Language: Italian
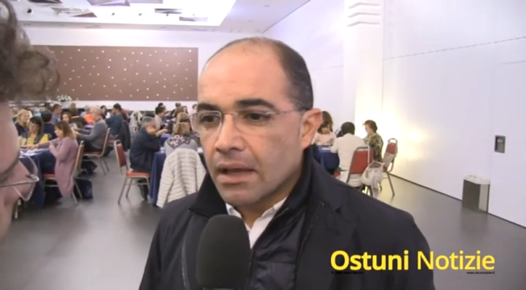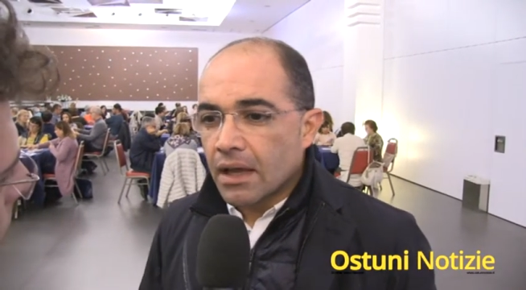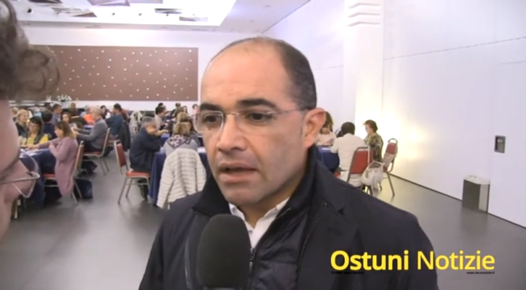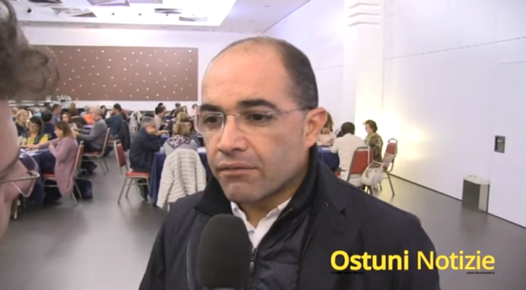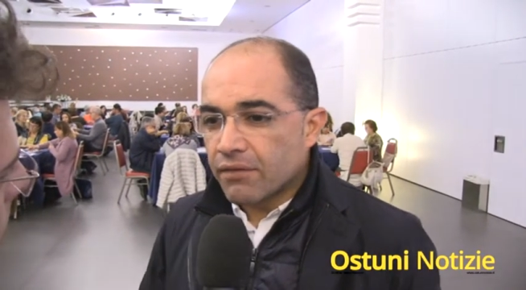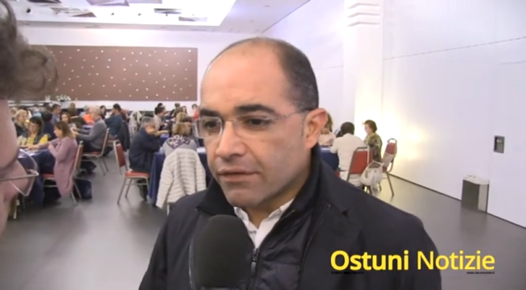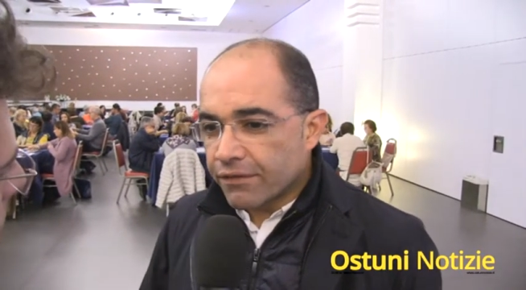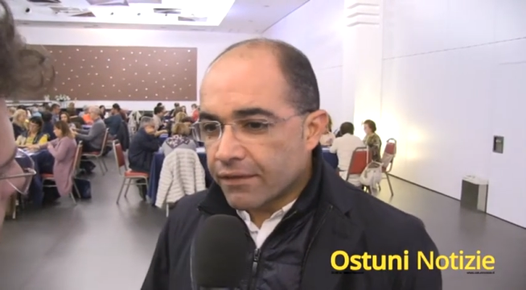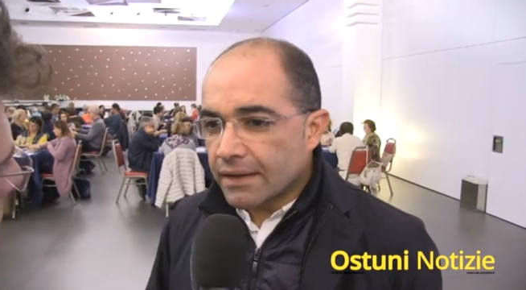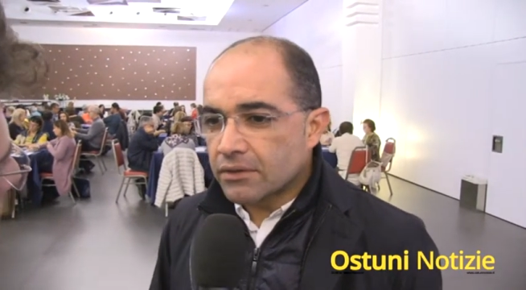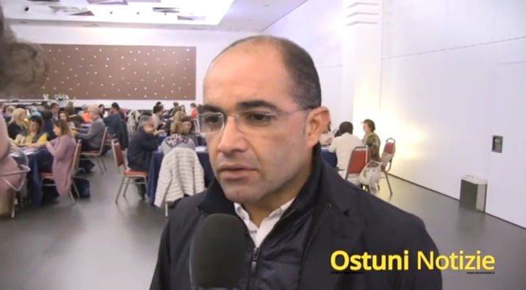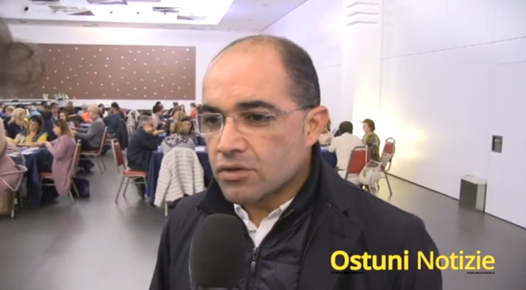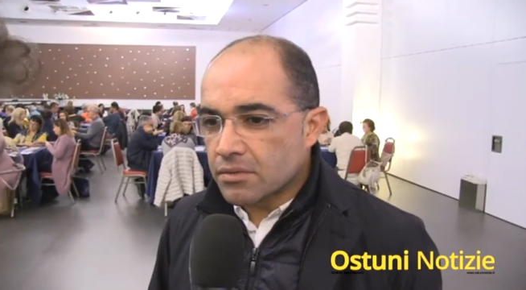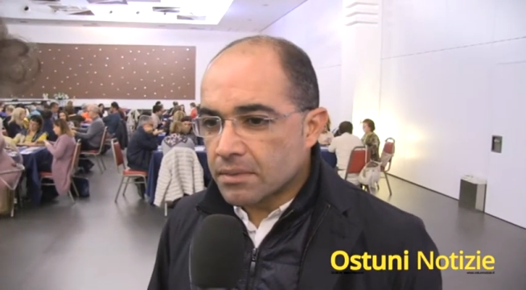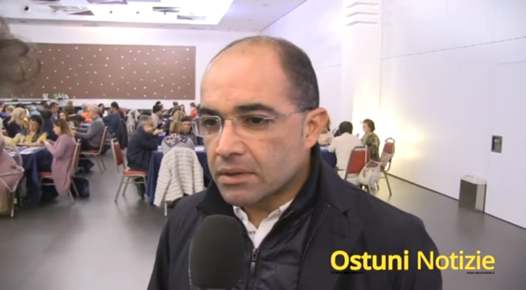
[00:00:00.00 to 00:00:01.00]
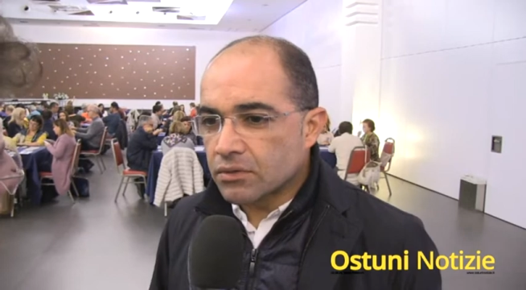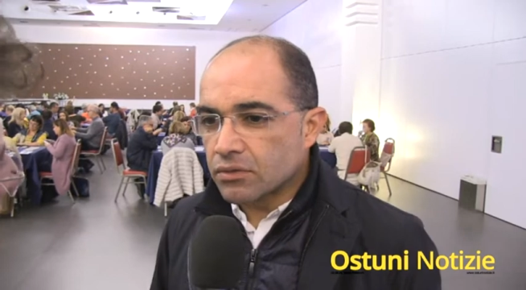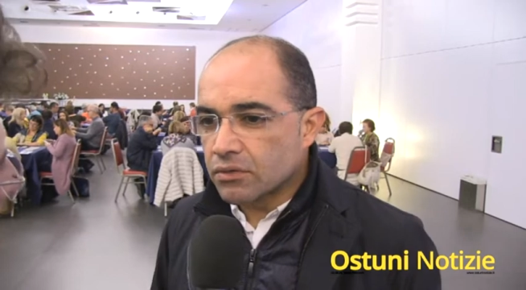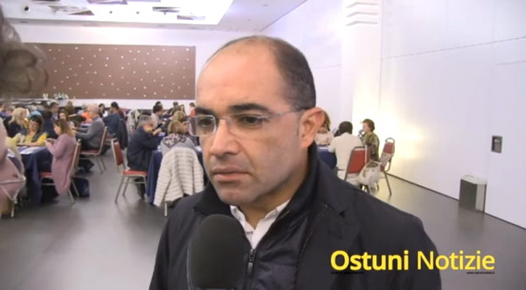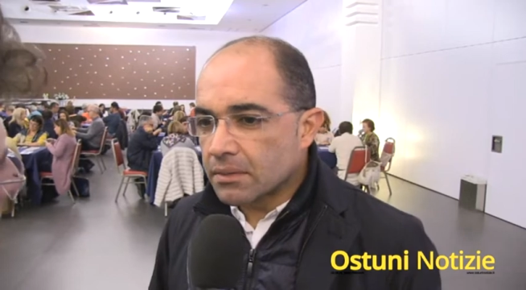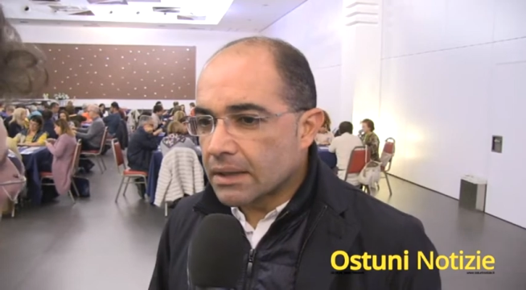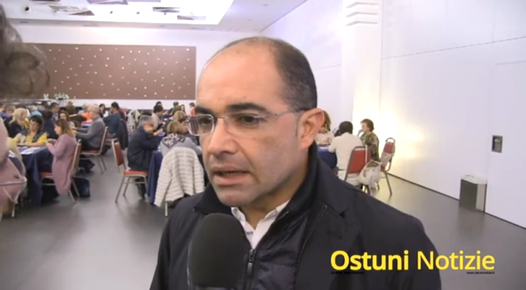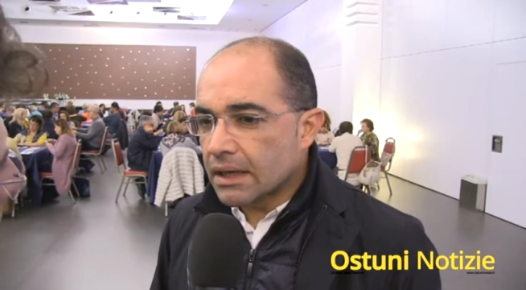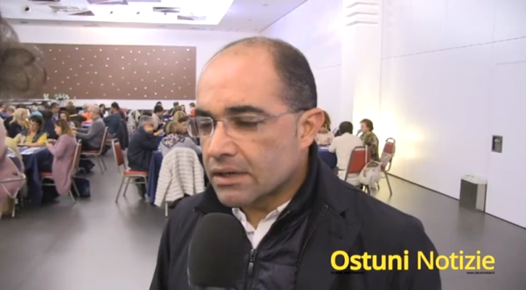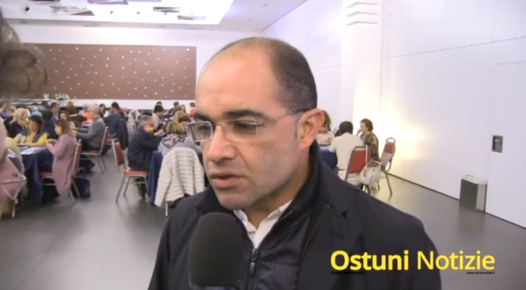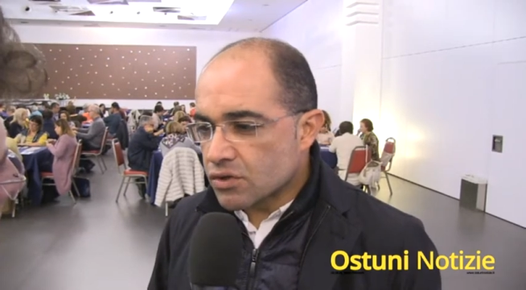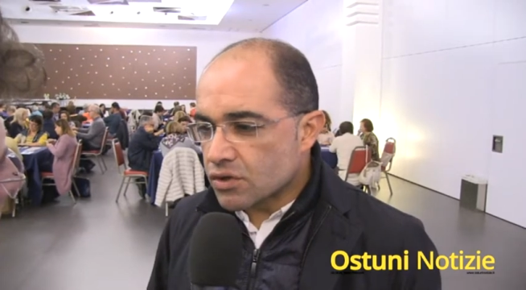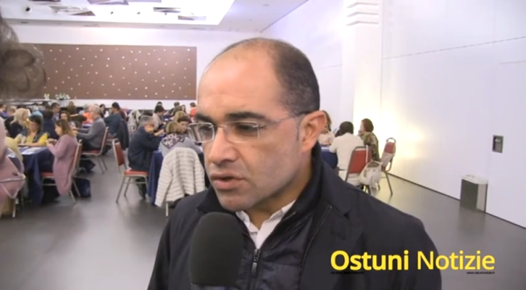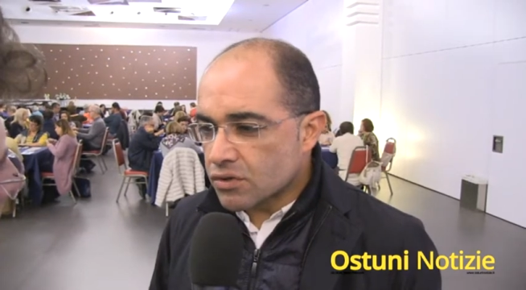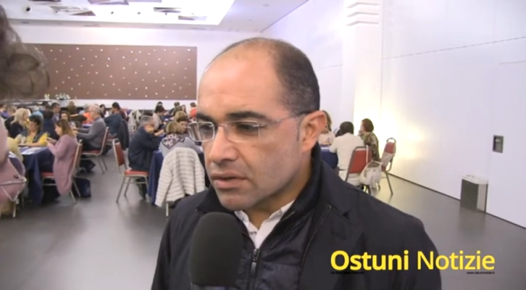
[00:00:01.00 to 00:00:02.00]
e va fatto soprattutto perché
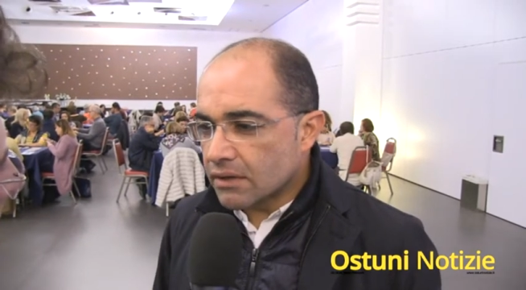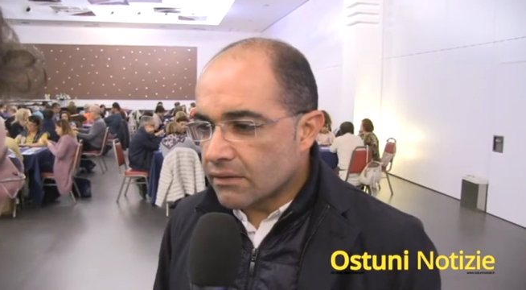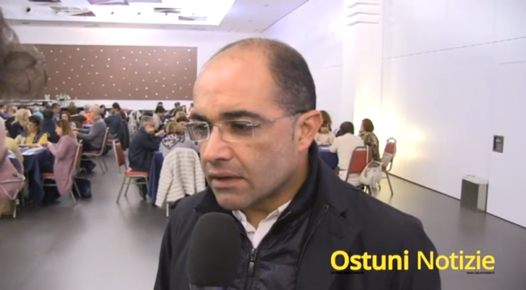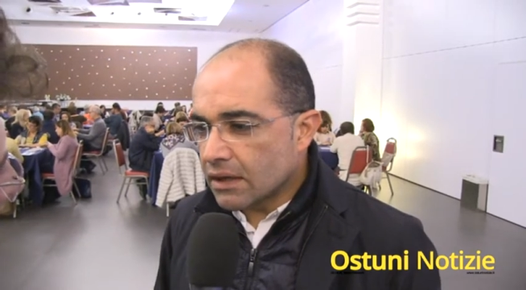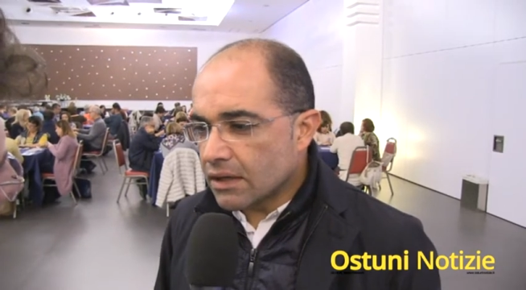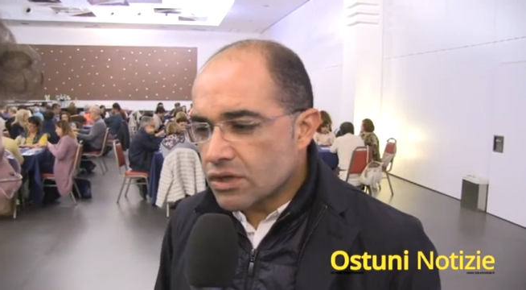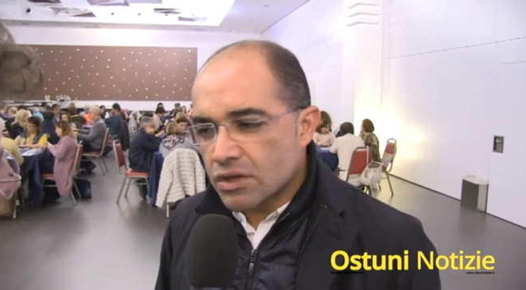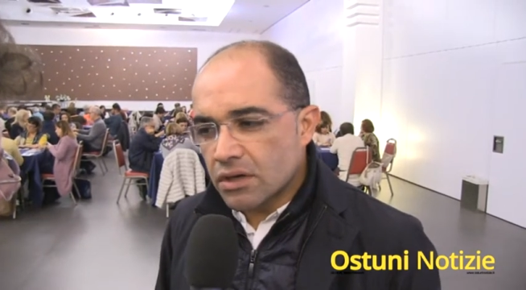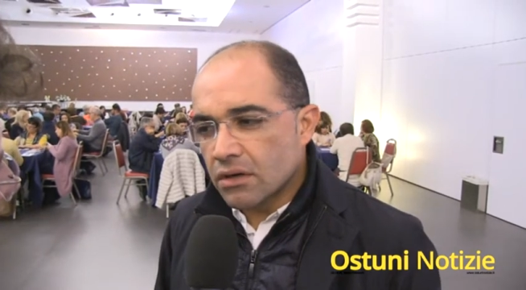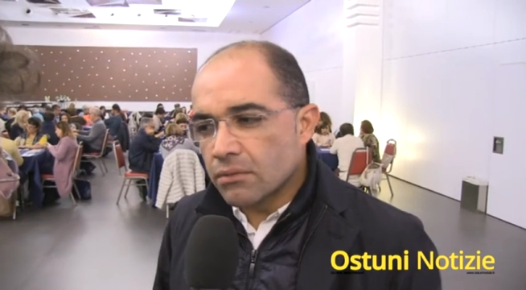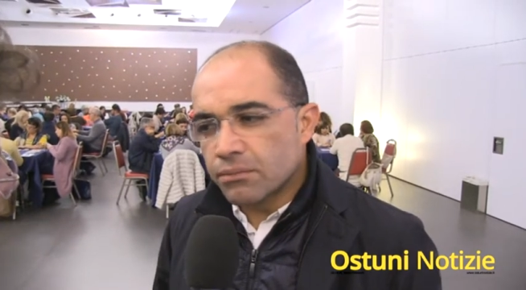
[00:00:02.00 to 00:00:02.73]
l'associazione deve crescere,